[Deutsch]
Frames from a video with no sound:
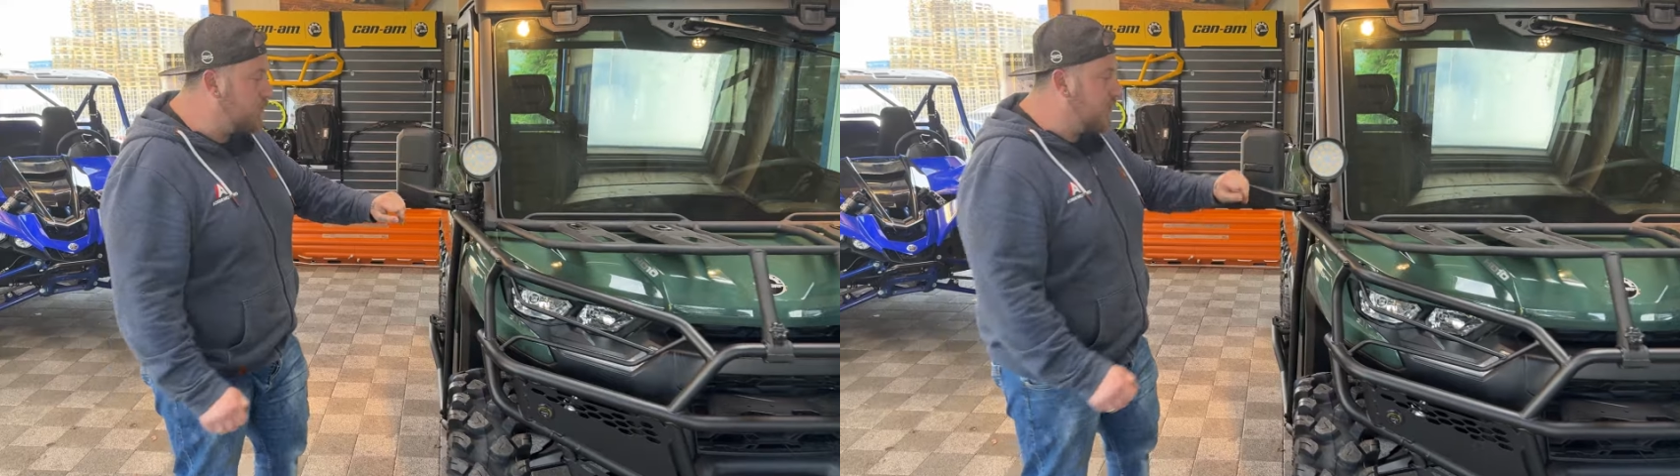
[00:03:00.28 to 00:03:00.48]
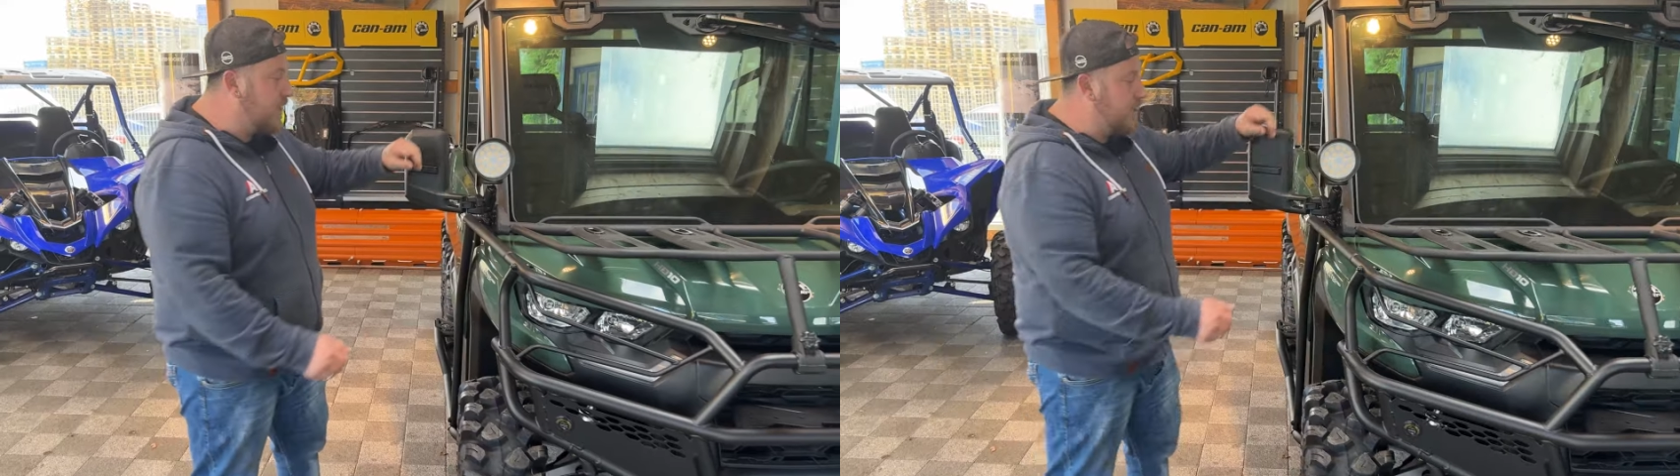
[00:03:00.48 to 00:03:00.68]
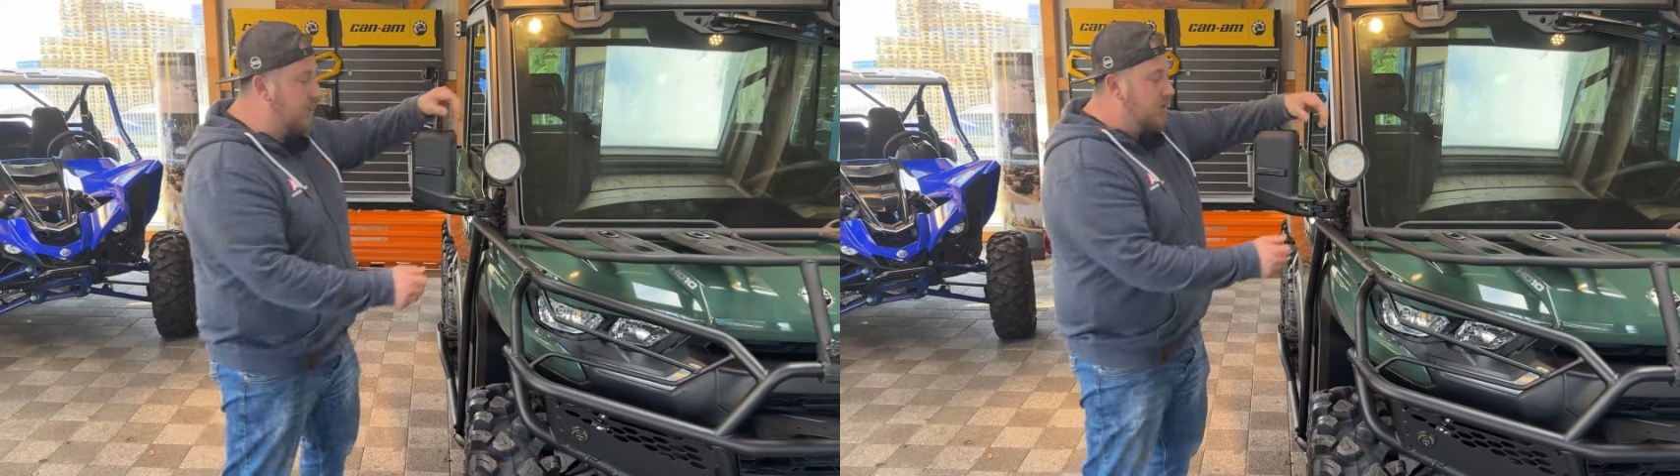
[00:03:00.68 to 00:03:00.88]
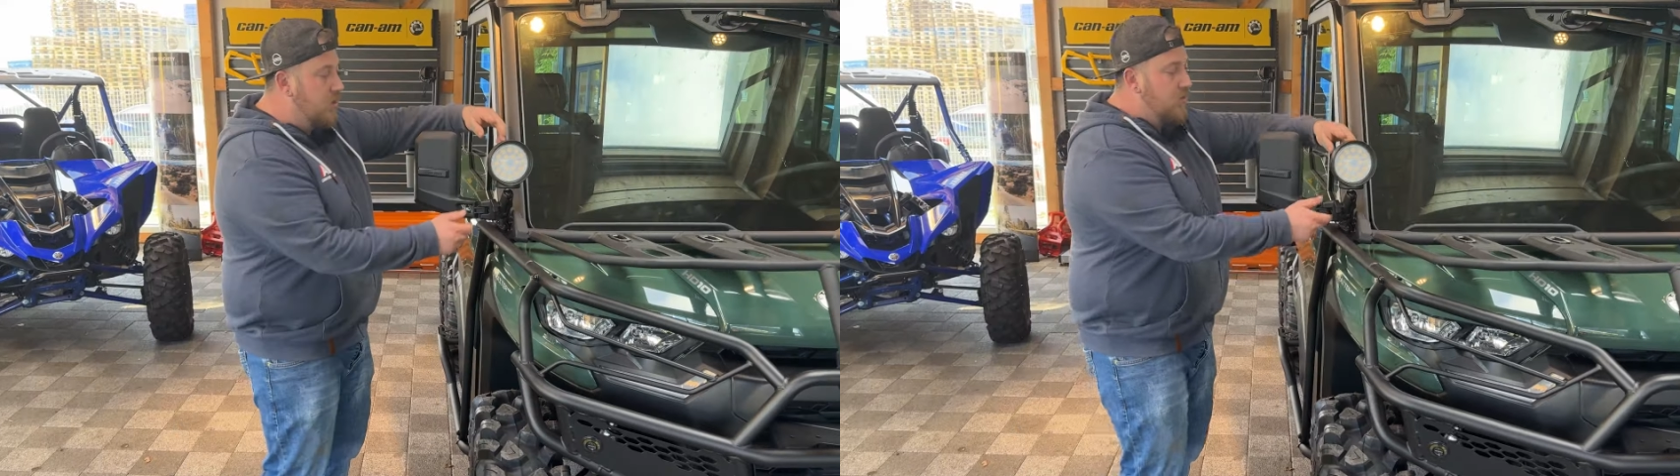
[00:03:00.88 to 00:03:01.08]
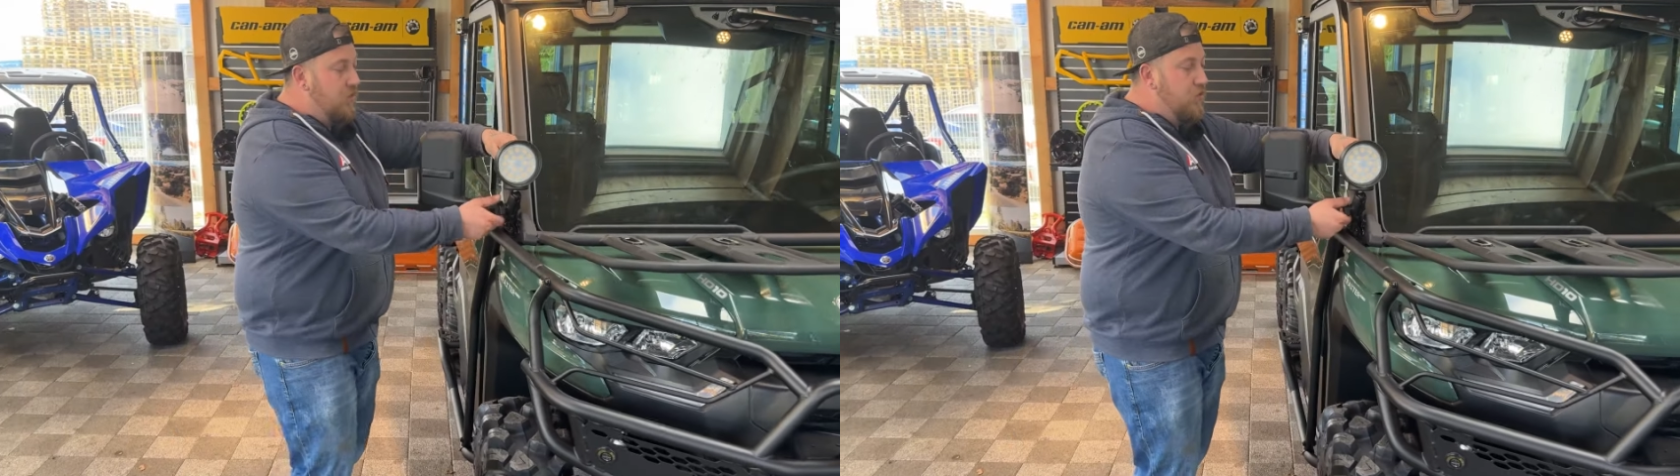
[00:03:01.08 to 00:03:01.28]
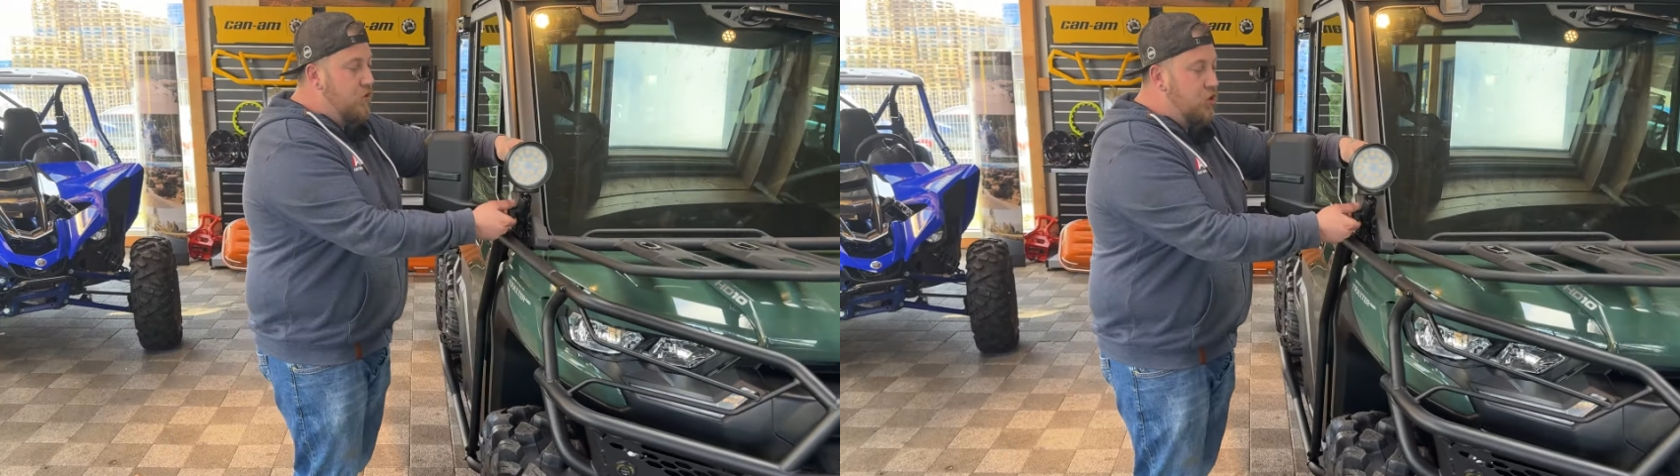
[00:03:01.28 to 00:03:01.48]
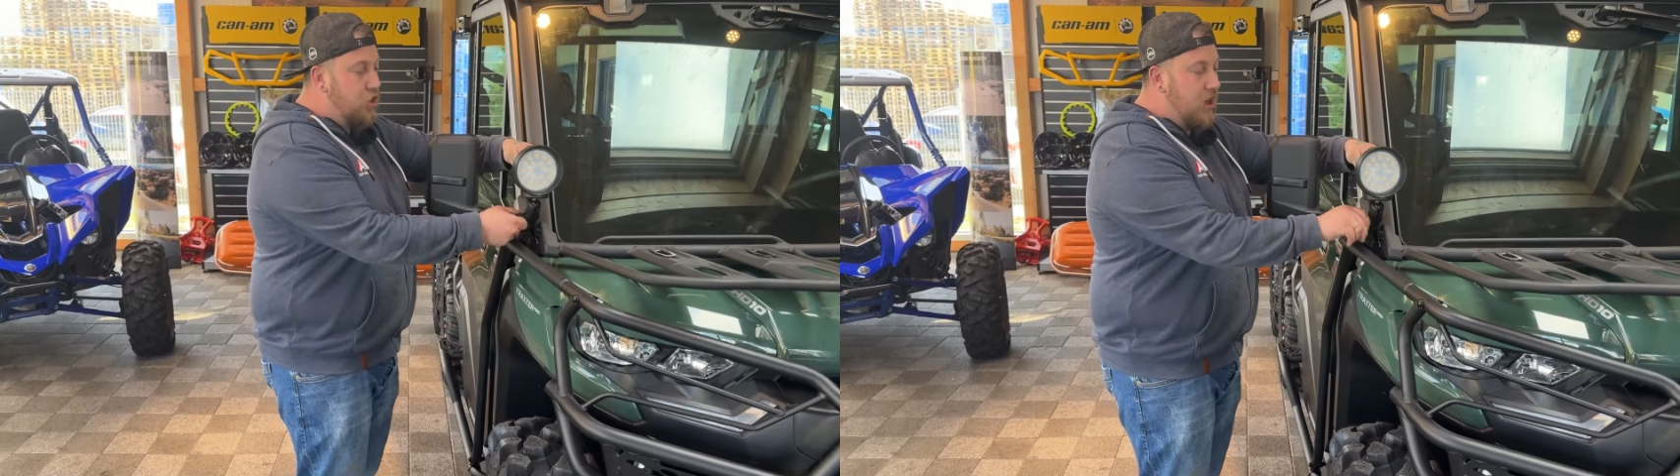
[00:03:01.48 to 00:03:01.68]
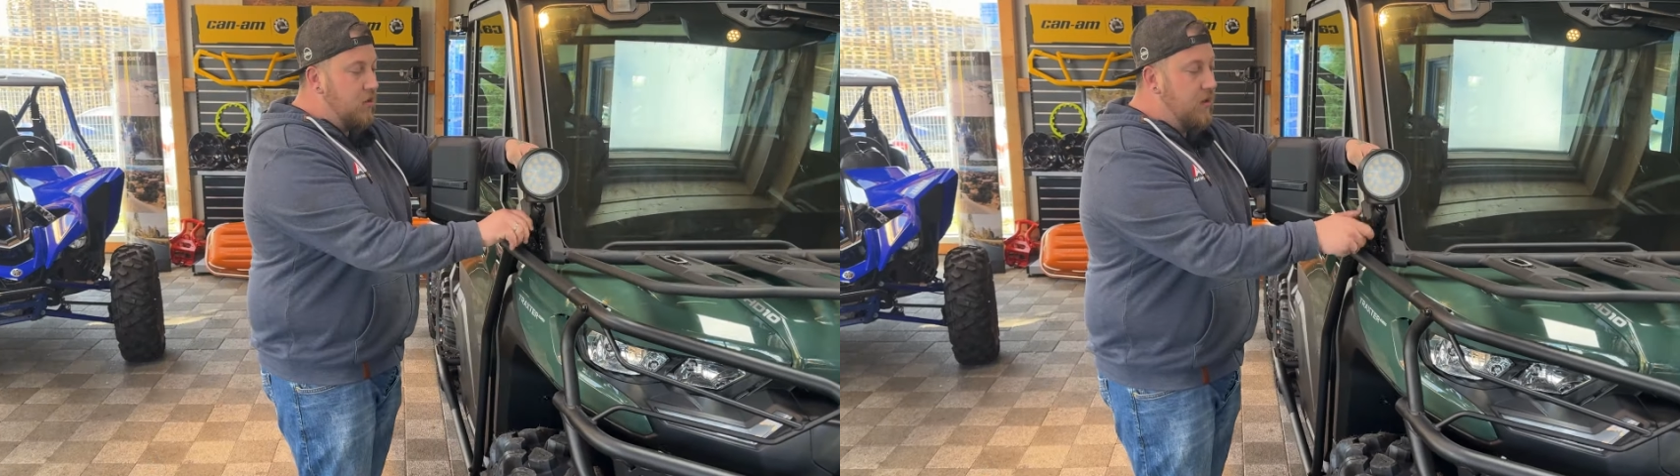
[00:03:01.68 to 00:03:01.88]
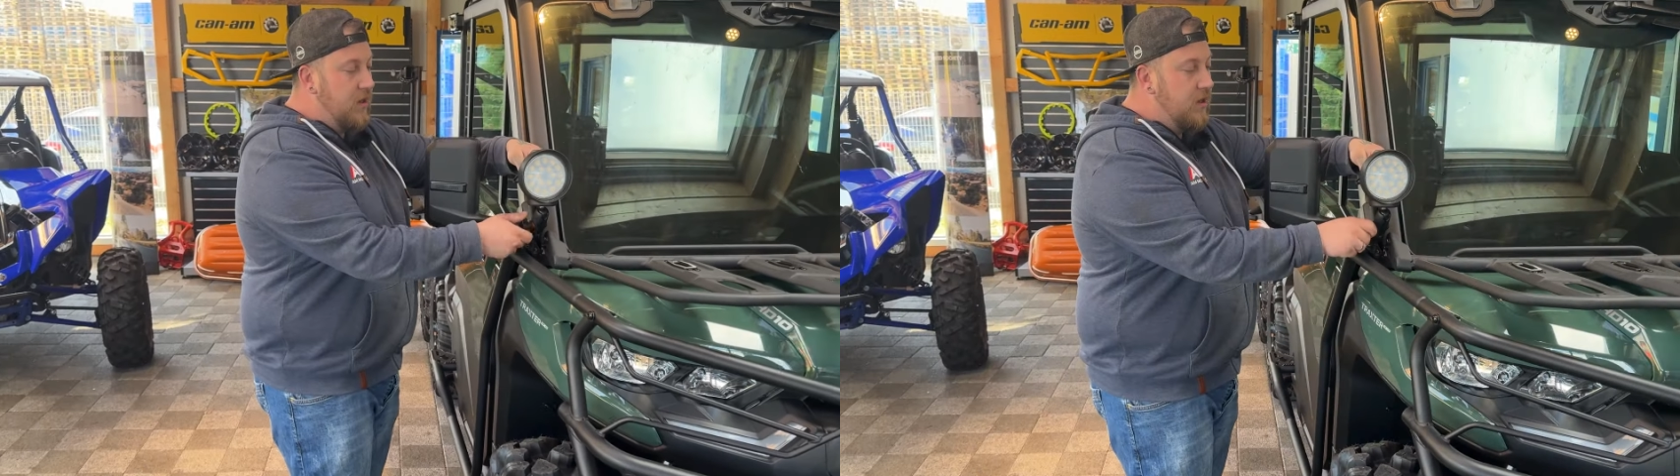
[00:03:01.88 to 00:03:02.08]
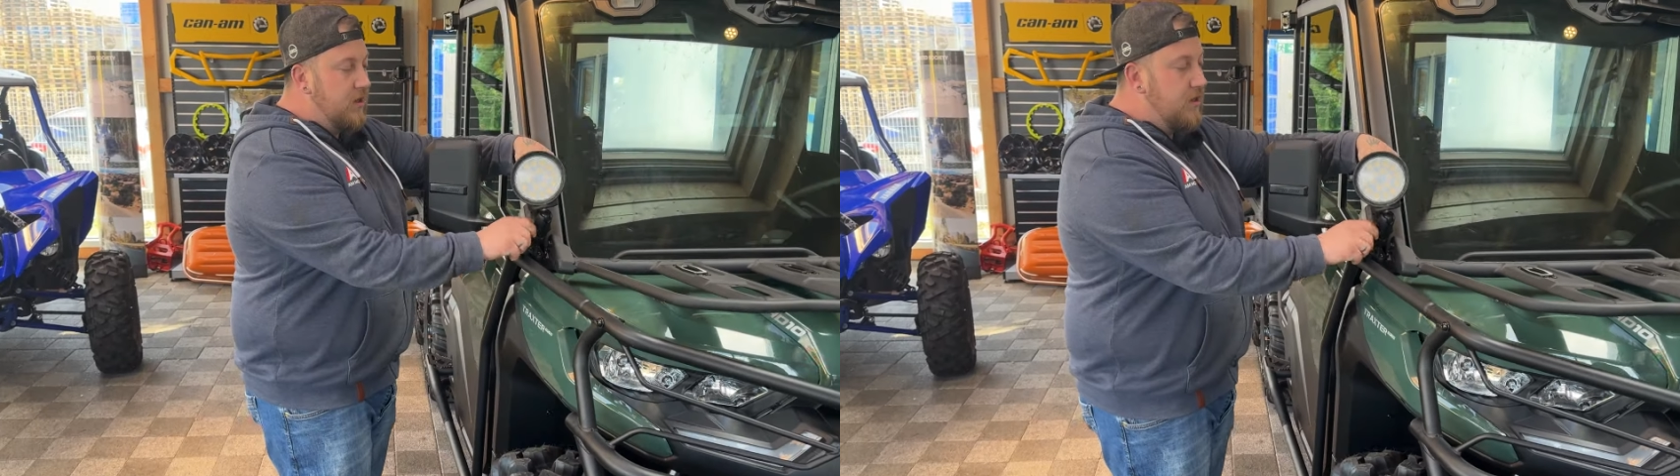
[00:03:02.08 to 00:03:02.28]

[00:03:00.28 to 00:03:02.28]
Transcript: mit einer Flügelschraube,